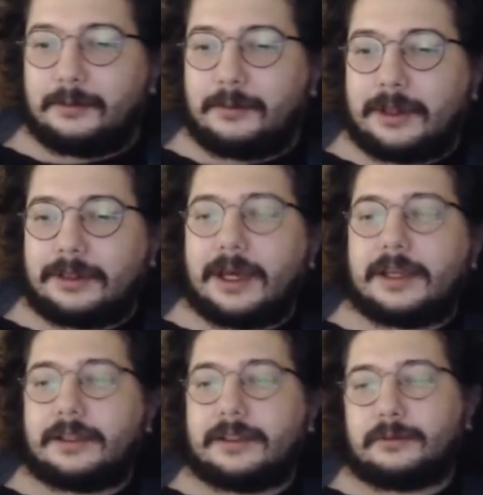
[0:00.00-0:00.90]
Manga
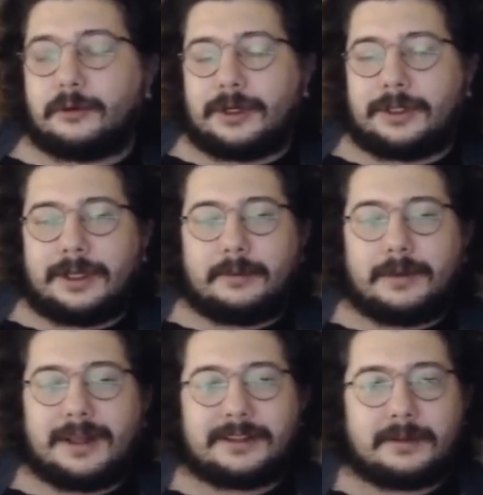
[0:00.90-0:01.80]
iyidir bu arada
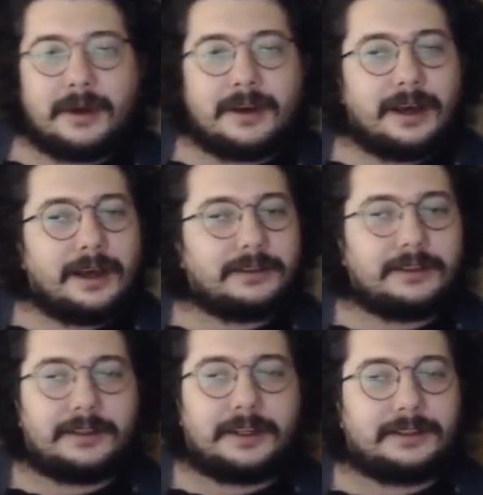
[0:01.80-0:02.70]
ya. Bence manga
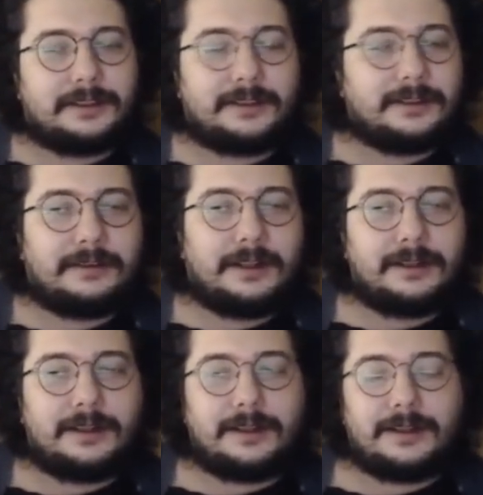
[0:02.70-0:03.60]
underrated'tır
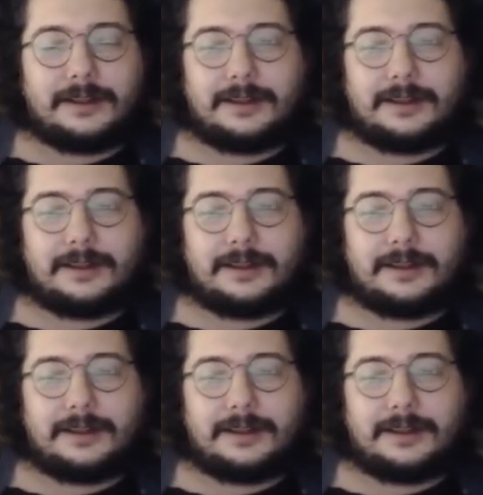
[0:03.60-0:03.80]
valla.